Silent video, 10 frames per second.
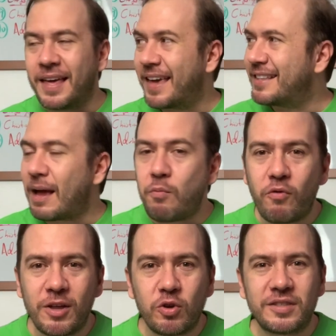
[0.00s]
que estás
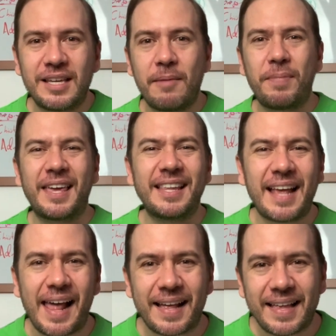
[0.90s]
moviendo siempre,
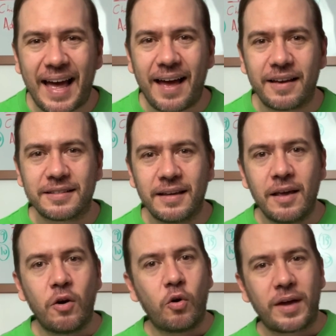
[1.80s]
quita las cajas,
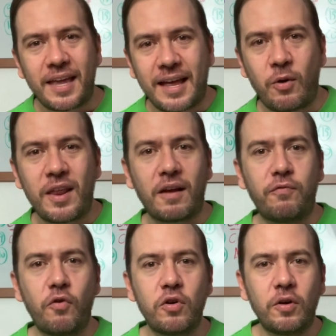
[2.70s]
ok, ya no hay
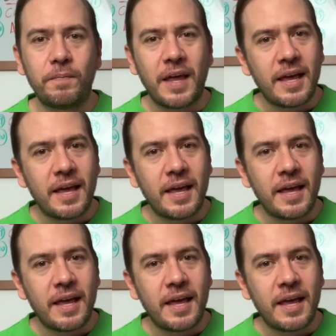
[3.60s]
refugio,